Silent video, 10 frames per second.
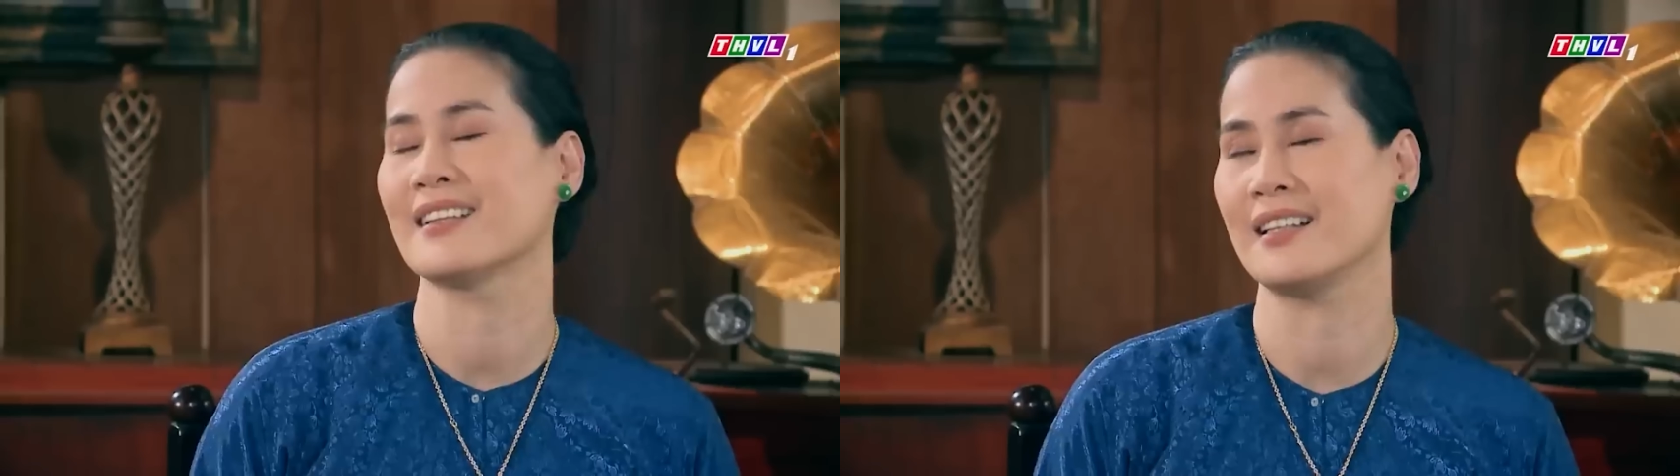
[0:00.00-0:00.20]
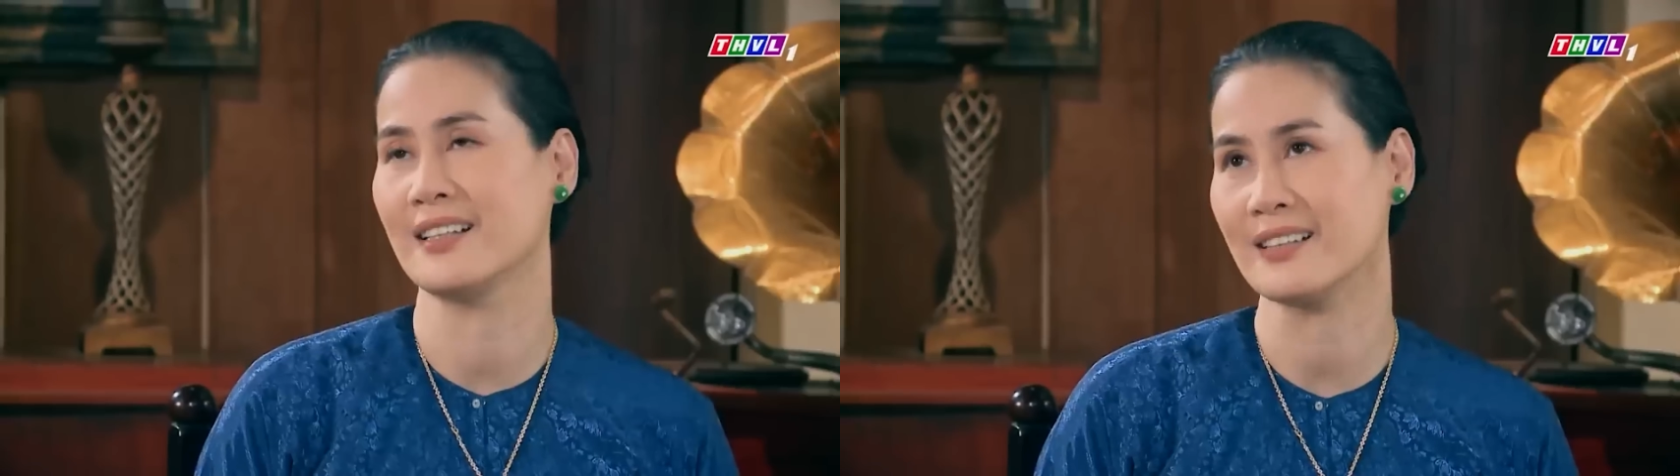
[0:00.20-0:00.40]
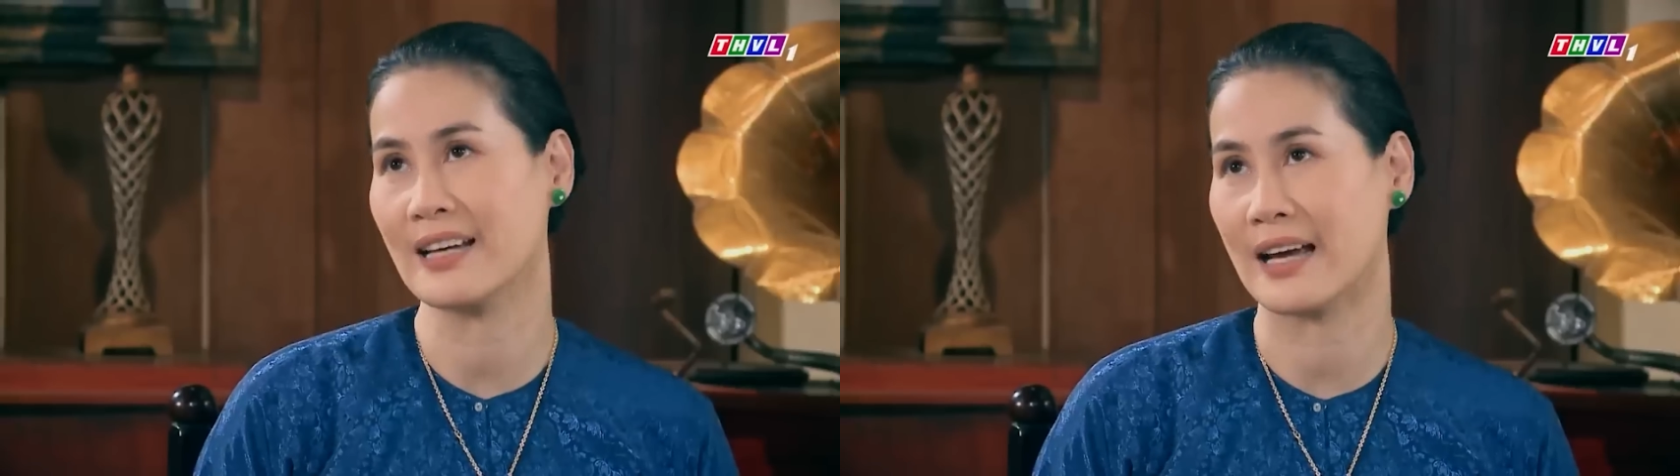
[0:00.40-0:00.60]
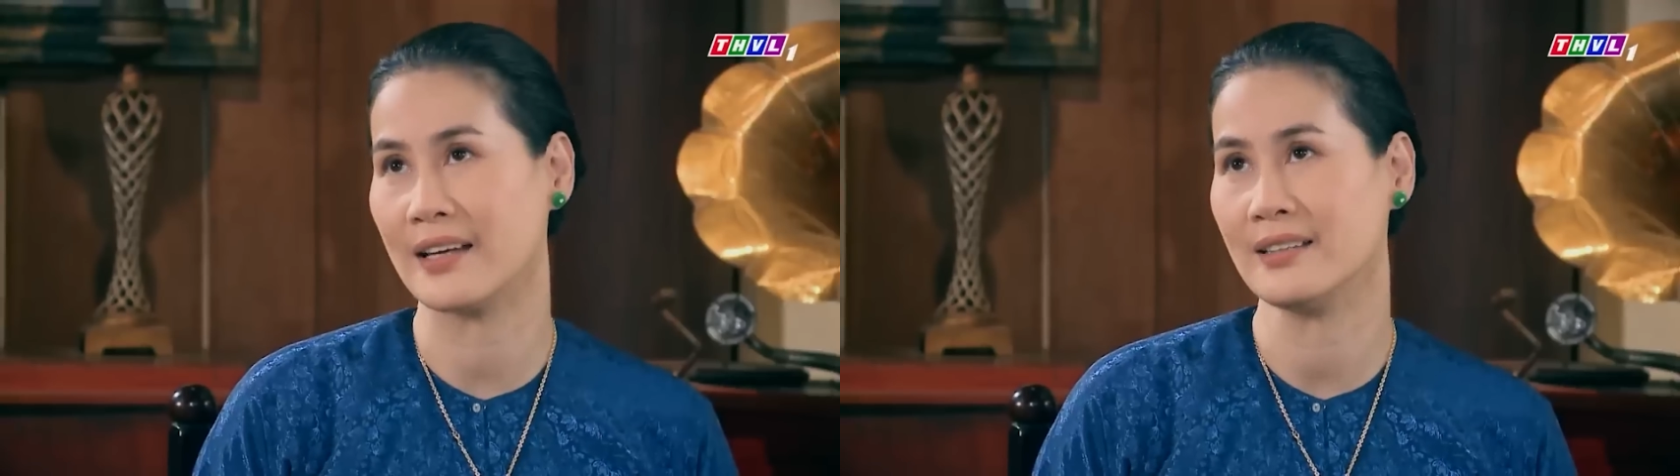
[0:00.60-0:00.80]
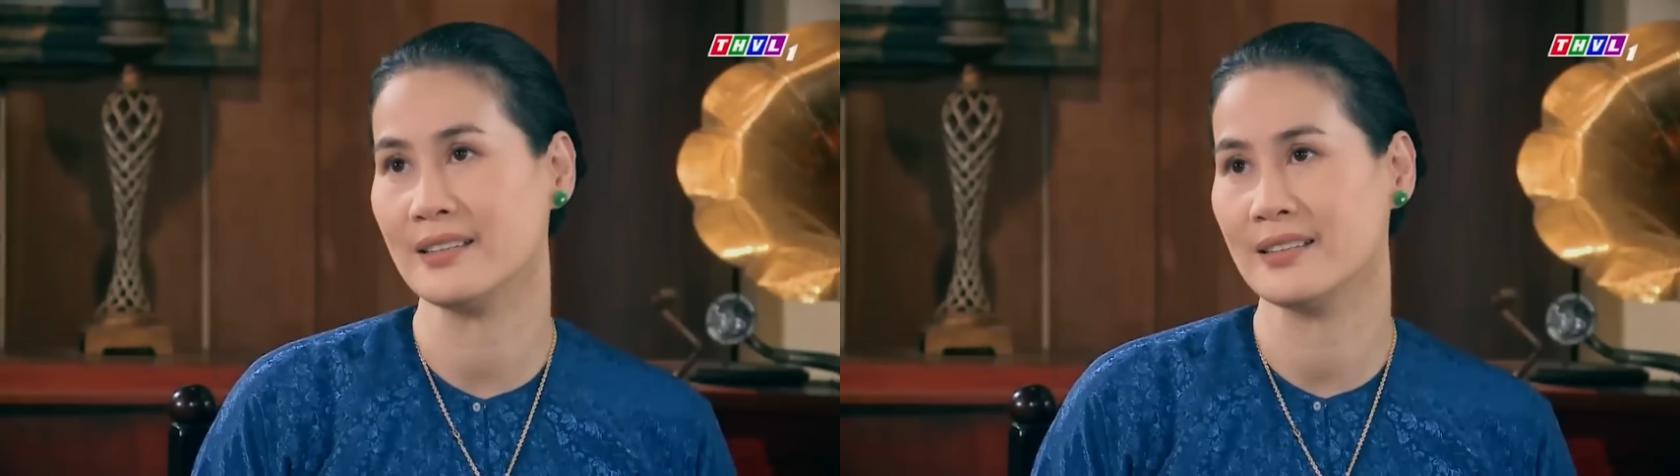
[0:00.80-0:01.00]
Thầy đừng có
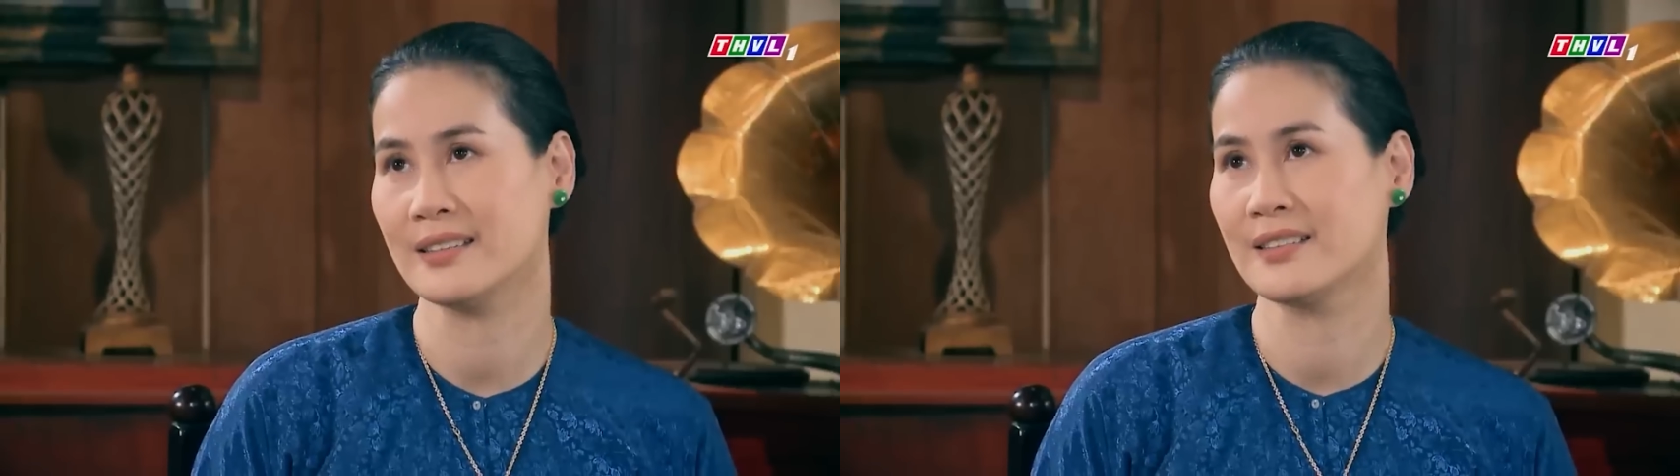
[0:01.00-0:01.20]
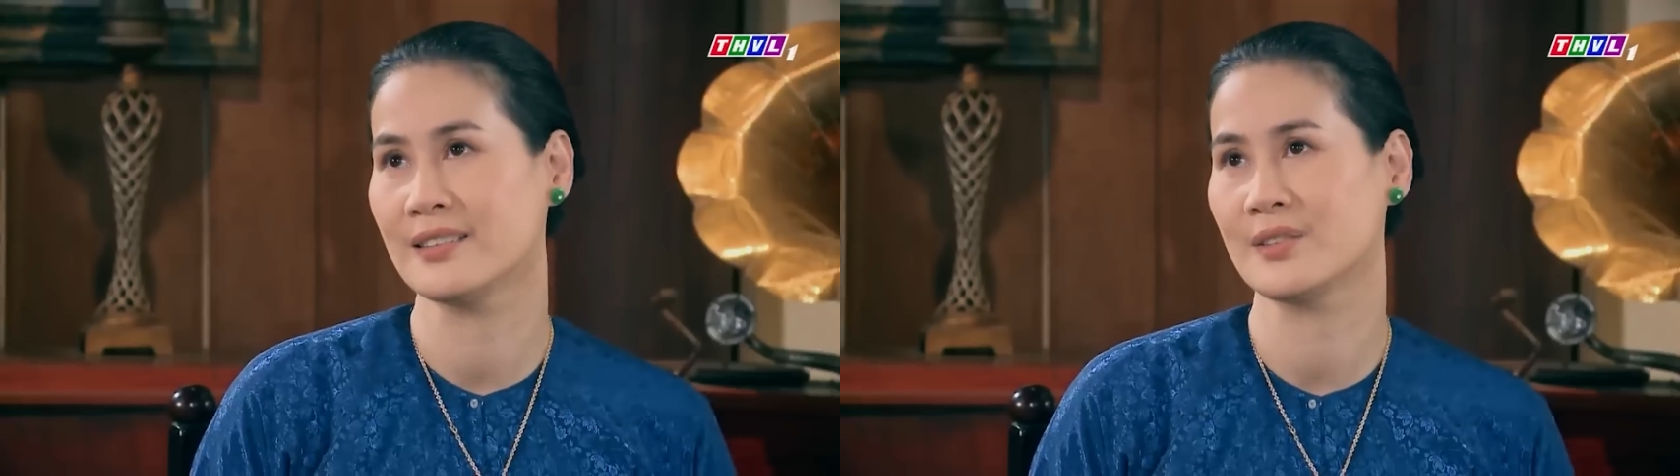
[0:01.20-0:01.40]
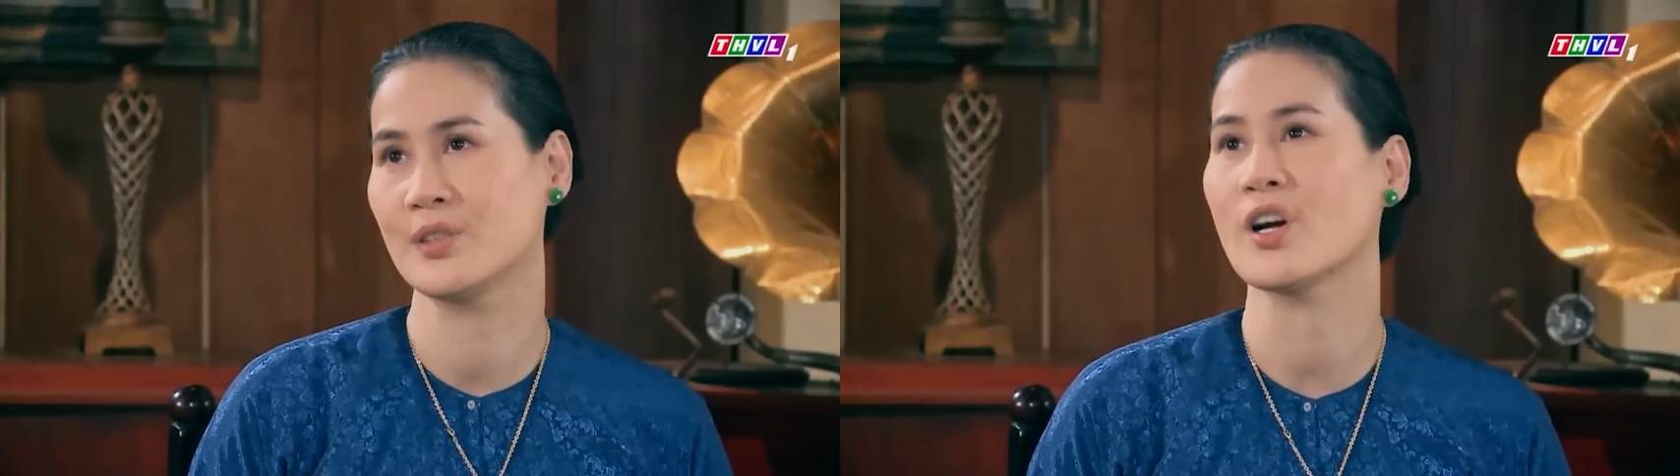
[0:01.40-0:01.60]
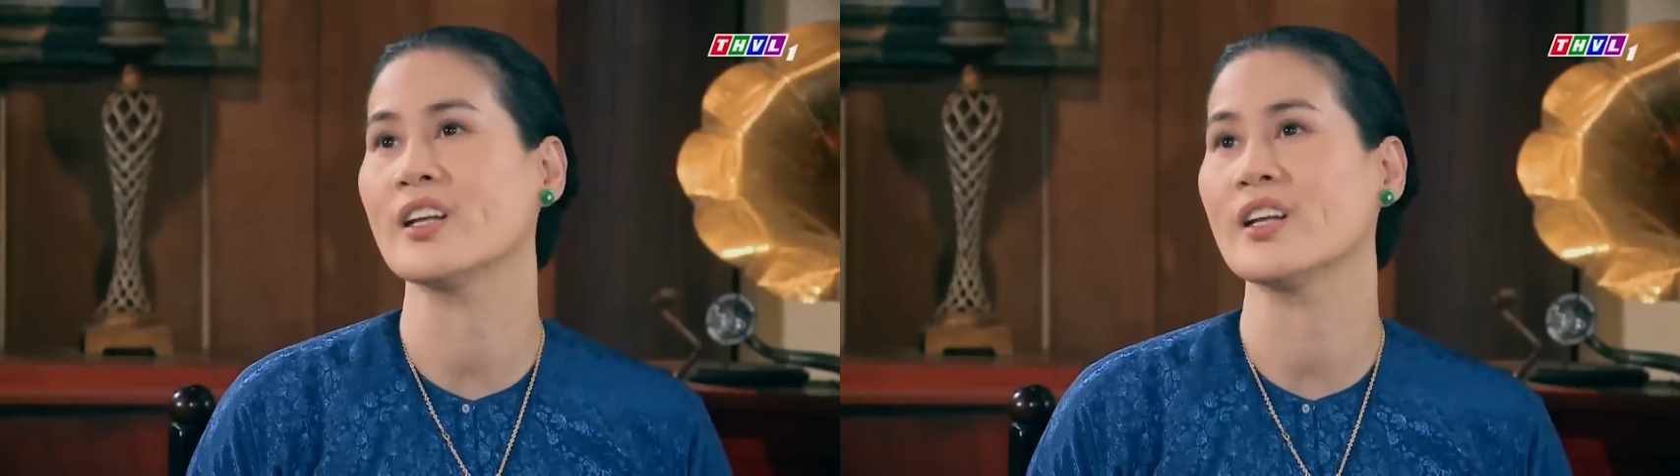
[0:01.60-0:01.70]
ngại Tôi